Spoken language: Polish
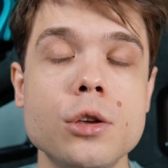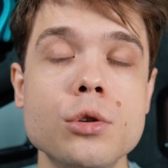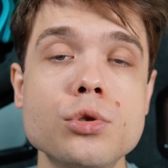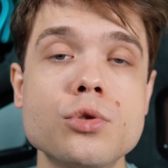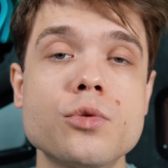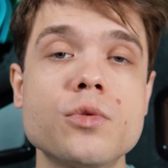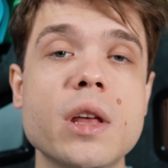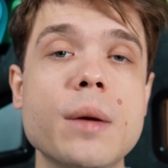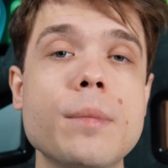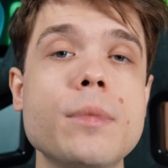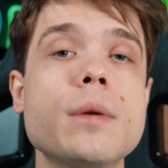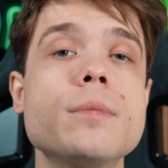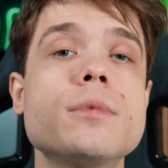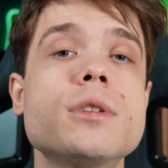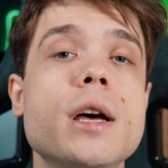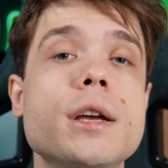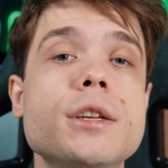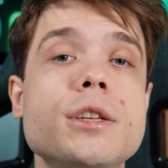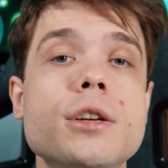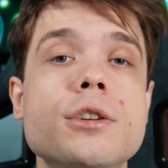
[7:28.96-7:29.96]
już w tamtym
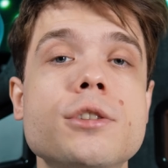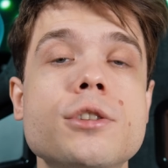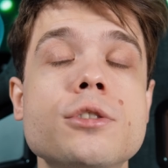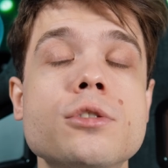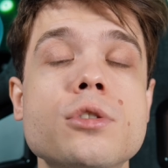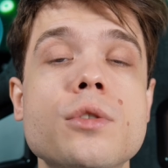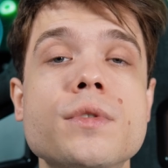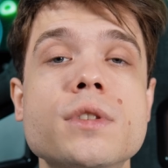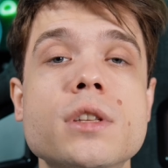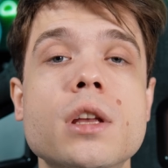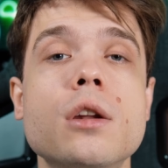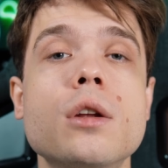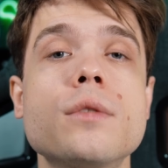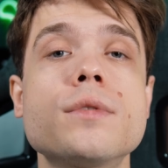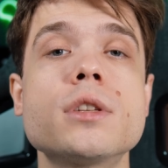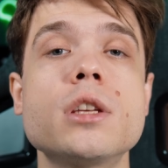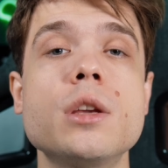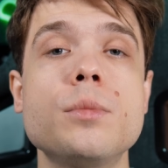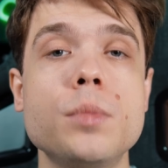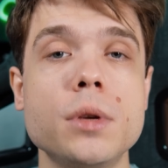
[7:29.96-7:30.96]
czasie Krzysztof
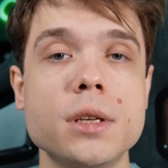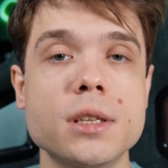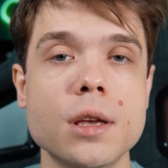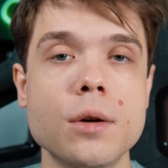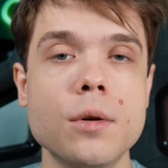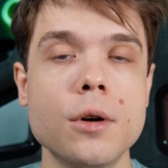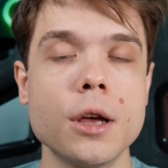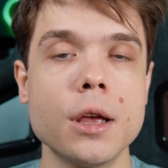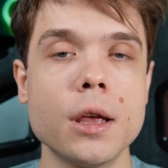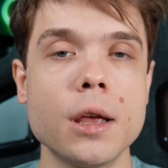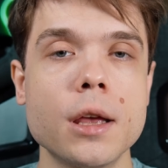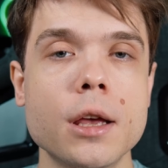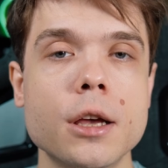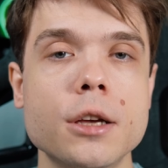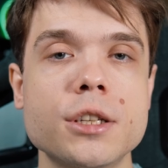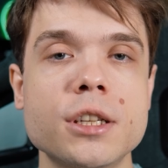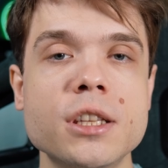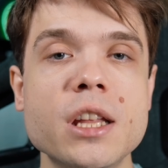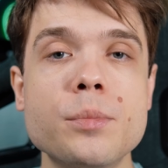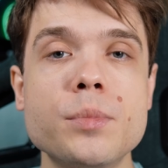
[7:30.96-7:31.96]
Stanowski pisał,
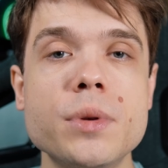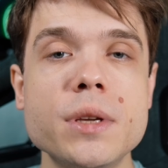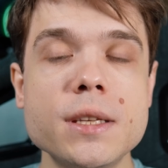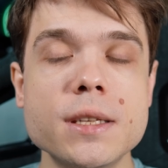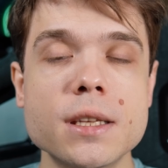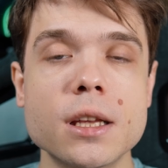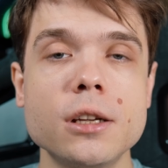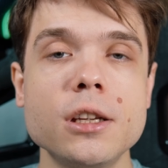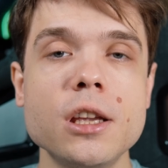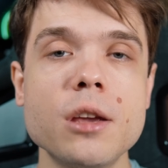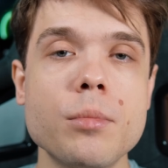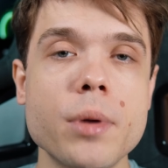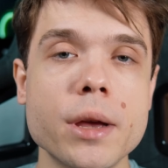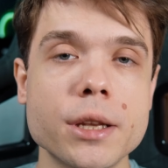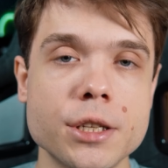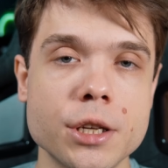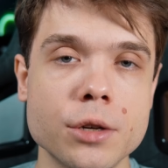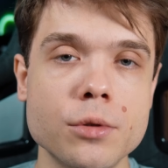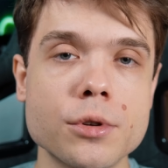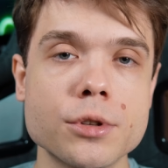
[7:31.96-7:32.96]
że na PiS nie
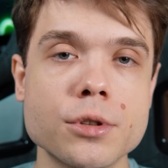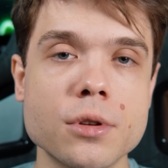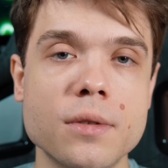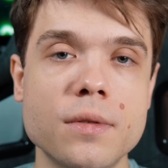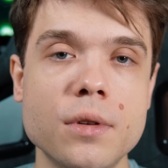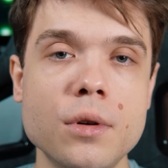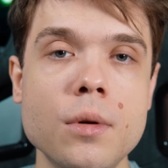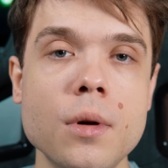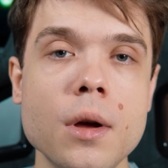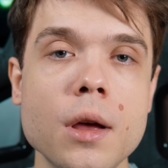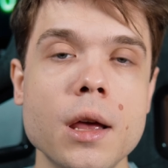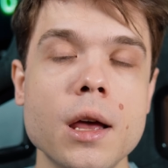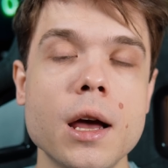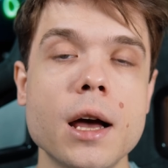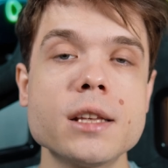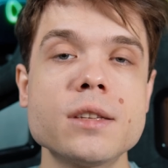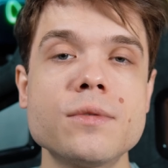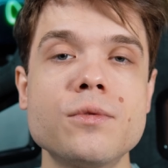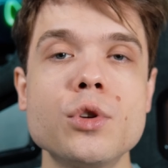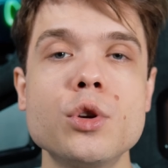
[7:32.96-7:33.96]
będzie głosował,
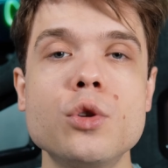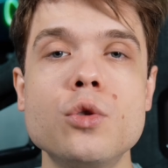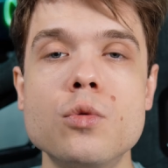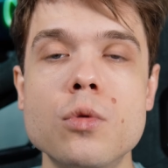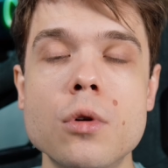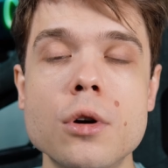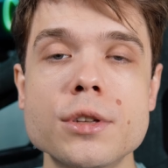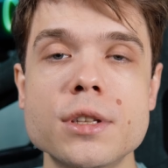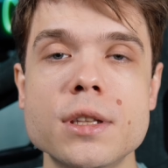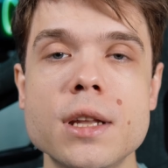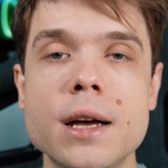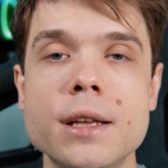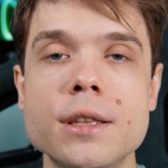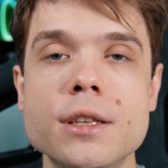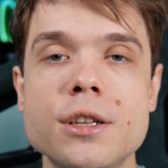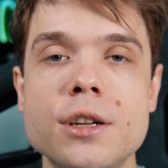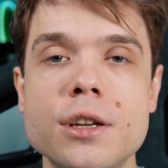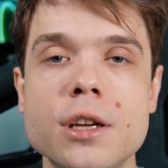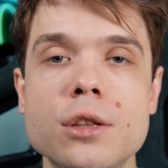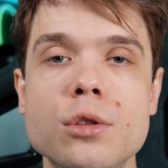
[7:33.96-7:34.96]
a swój głos na
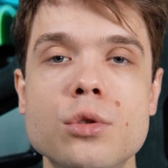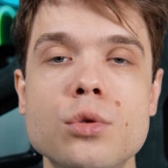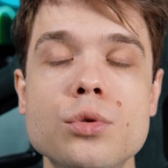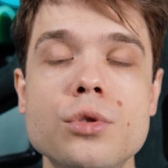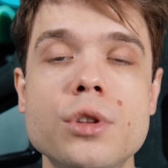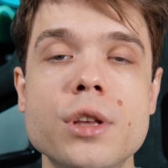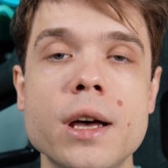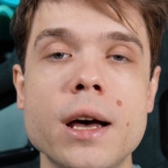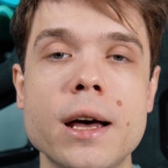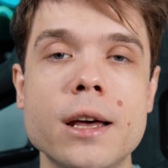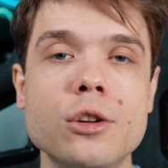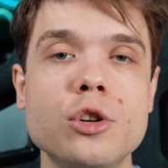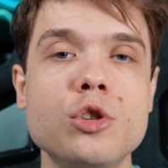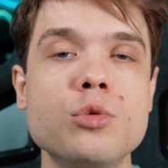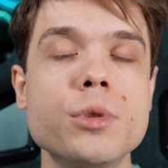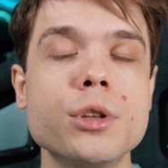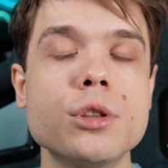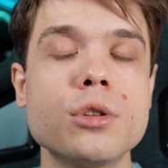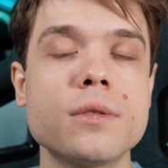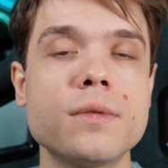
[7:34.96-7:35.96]
Andrzeja Dudę
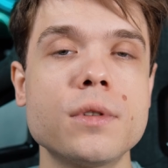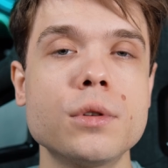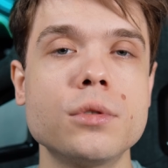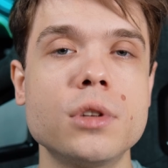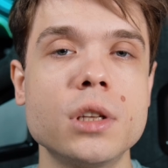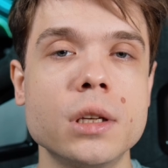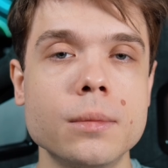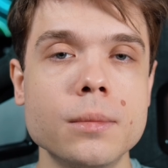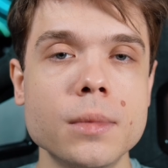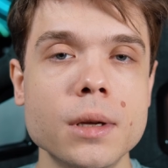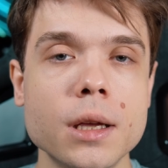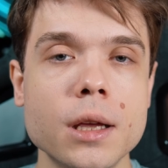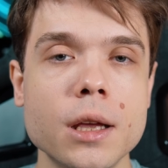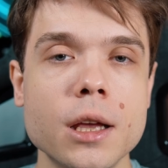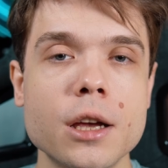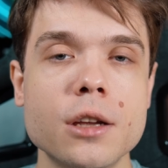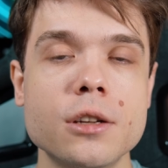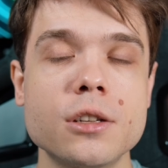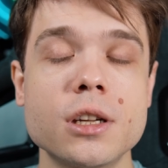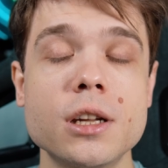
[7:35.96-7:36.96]
argumentował tym,
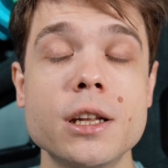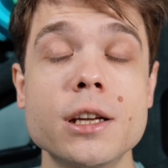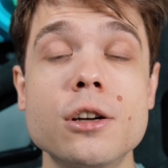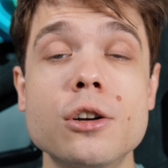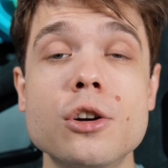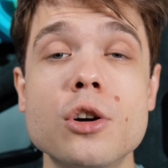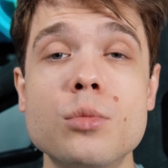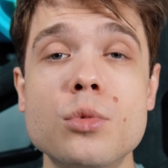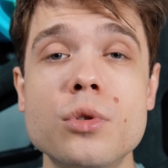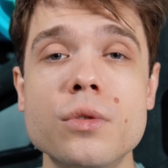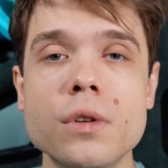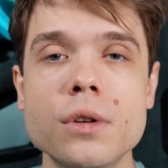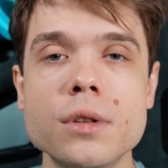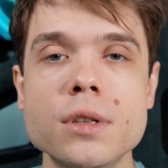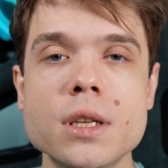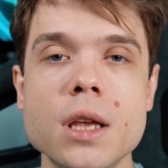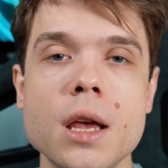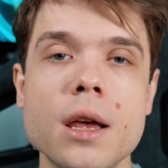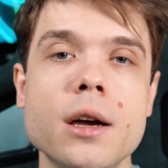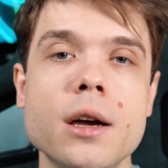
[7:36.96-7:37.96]
że lekko mówiąc